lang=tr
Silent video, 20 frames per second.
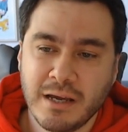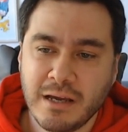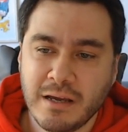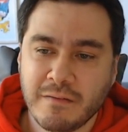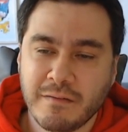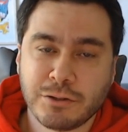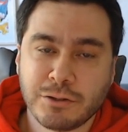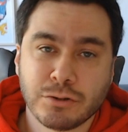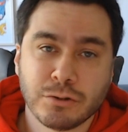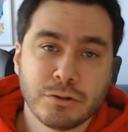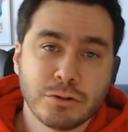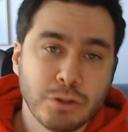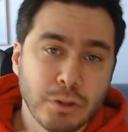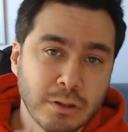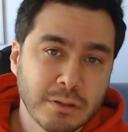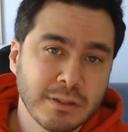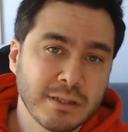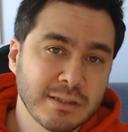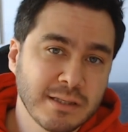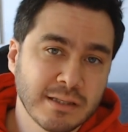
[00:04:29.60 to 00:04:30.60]
Ve şunu
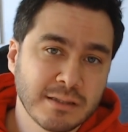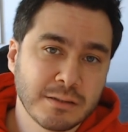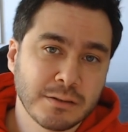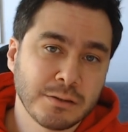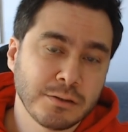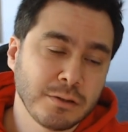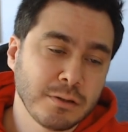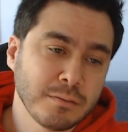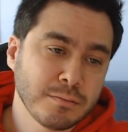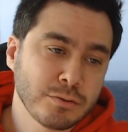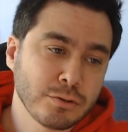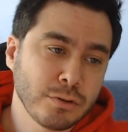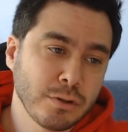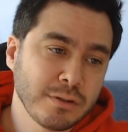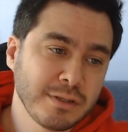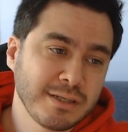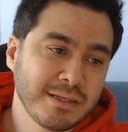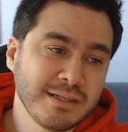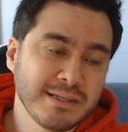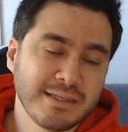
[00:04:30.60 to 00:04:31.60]
çok net hatırlıyorum. Son
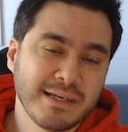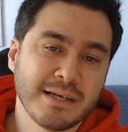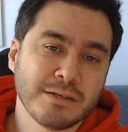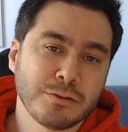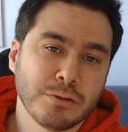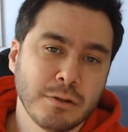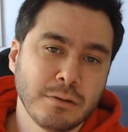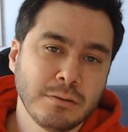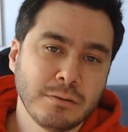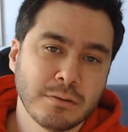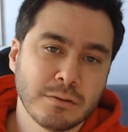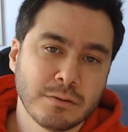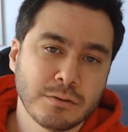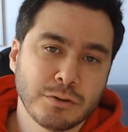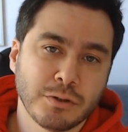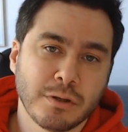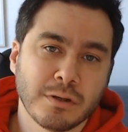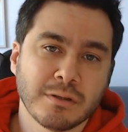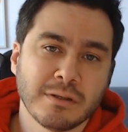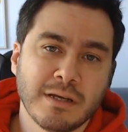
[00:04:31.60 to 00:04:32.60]
iki sezon
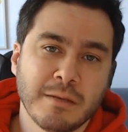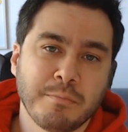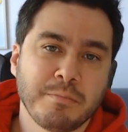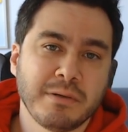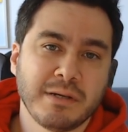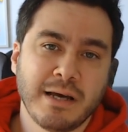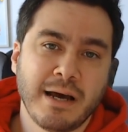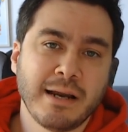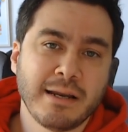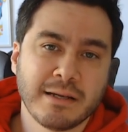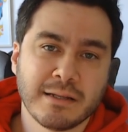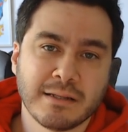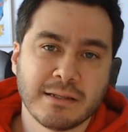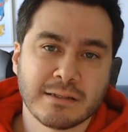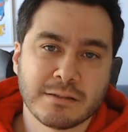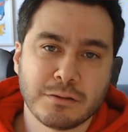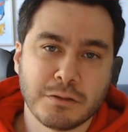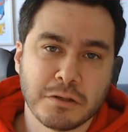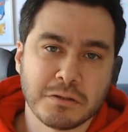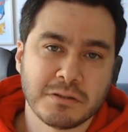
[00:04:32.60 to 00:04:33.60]
Jordan hep birer yıllık
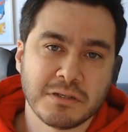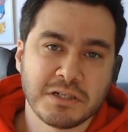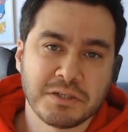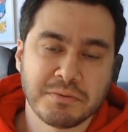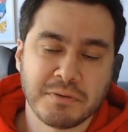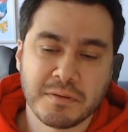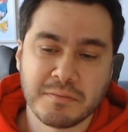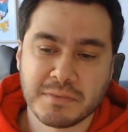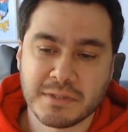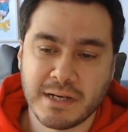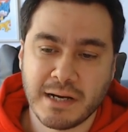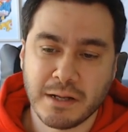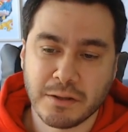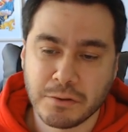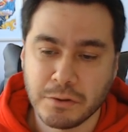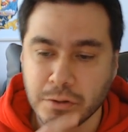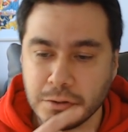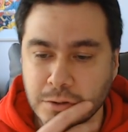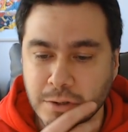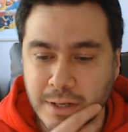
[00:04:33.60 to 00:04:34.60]
sözleşme
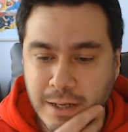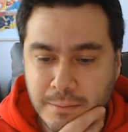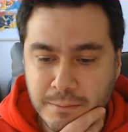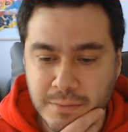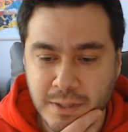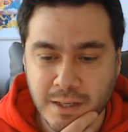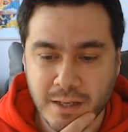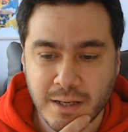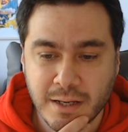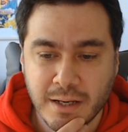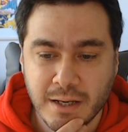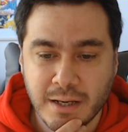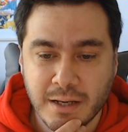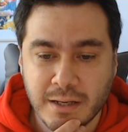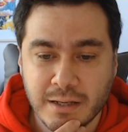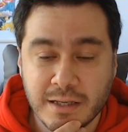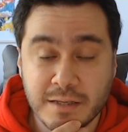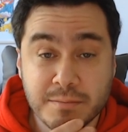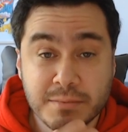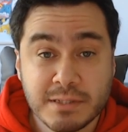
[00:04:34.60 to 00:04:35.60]
imzalıyor dönem.
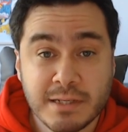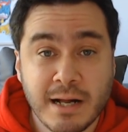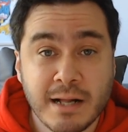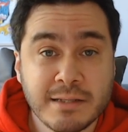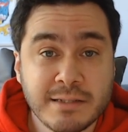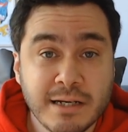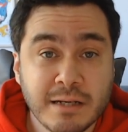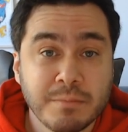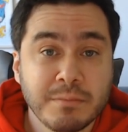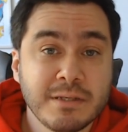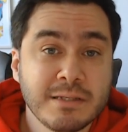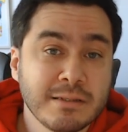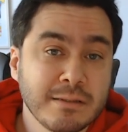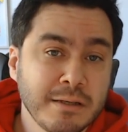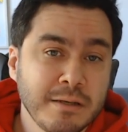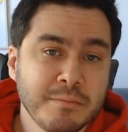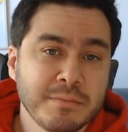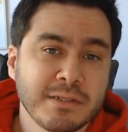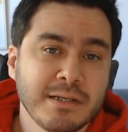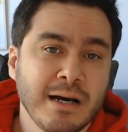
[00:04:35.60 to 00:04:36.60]
İmzalayacak mı
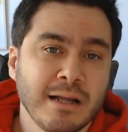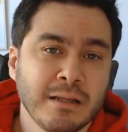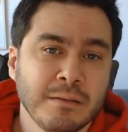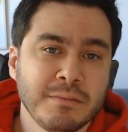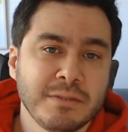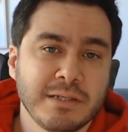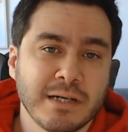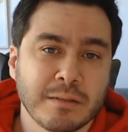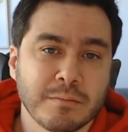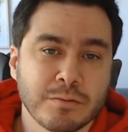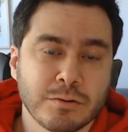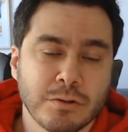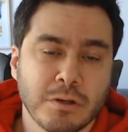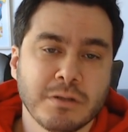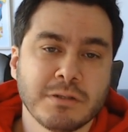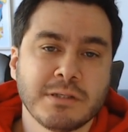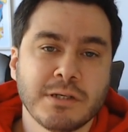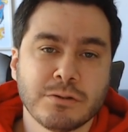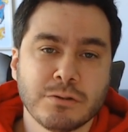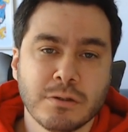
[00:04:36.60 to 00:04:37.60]
imzalamayacak mı? Son
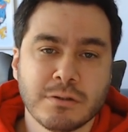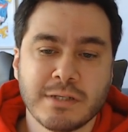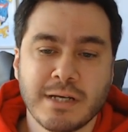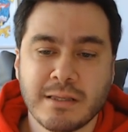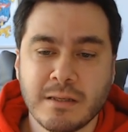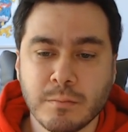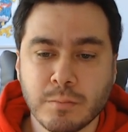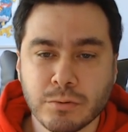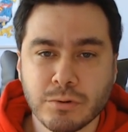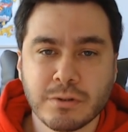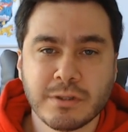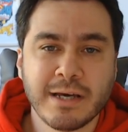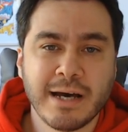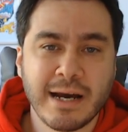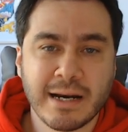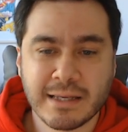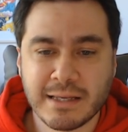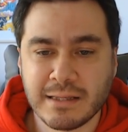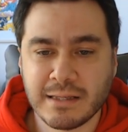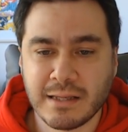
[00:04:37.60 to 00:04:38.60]
sezon zaten bunun
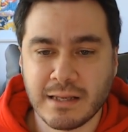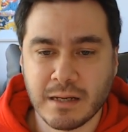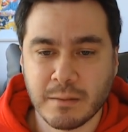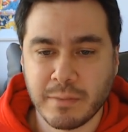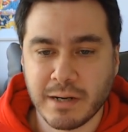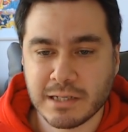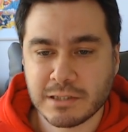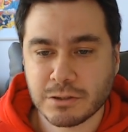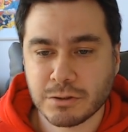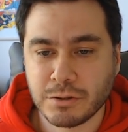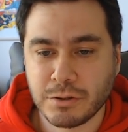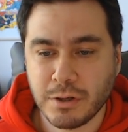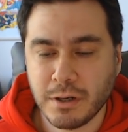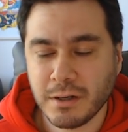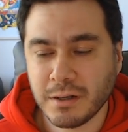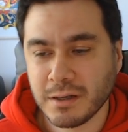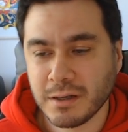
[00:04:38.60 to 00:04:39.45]
gerginliğiyle başlıyor.